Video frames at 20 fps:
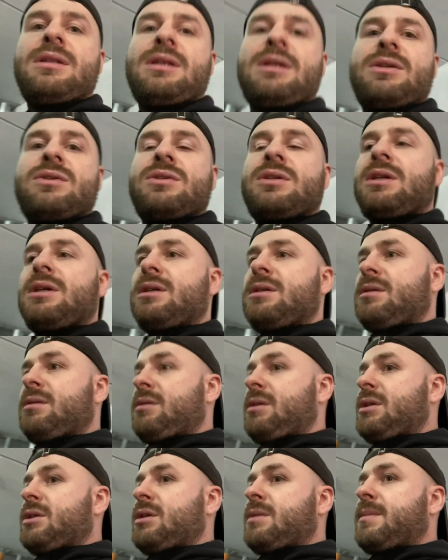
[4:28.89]
Także
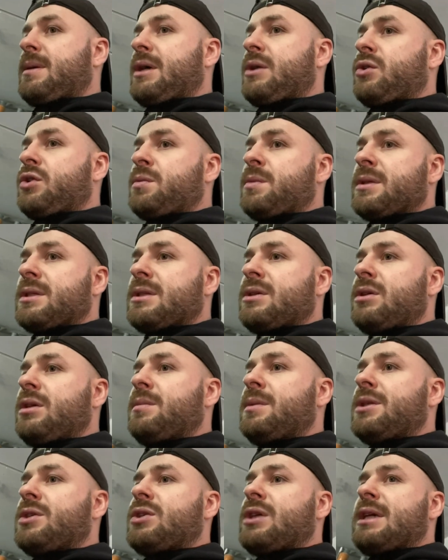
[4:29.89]
nie trzeba jakoś mocno
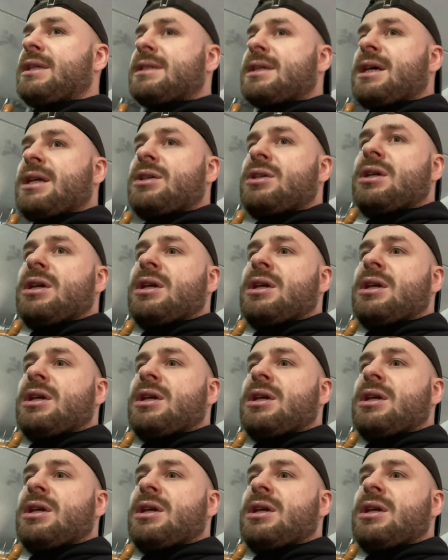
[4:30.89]
nimi trzaskać.